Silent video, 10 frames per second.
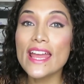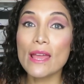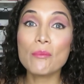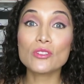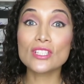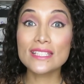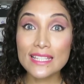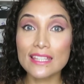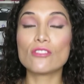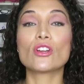hemos
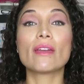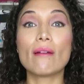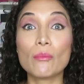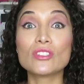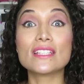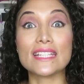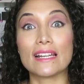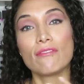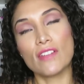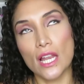decidido que vamos a
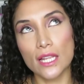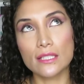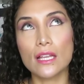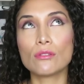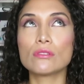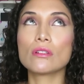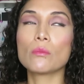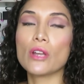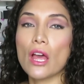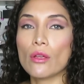serle fieles a nuestro
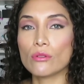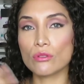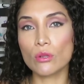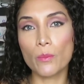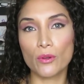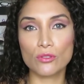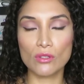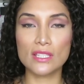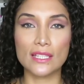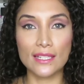enamorado, a nuestro
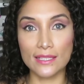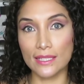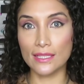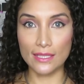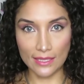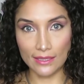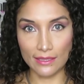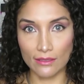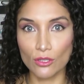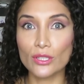esposo, etcétera, etcétera,
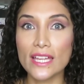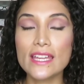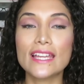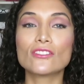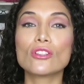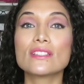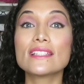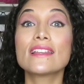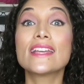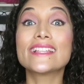etcétera. ¿Ok?
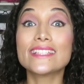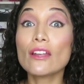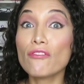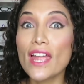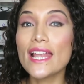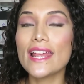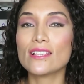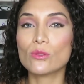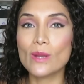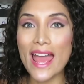Entonces, ser fiel
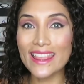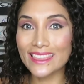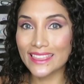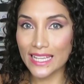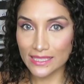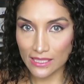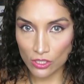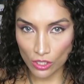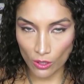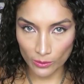es una
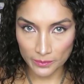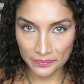decisión.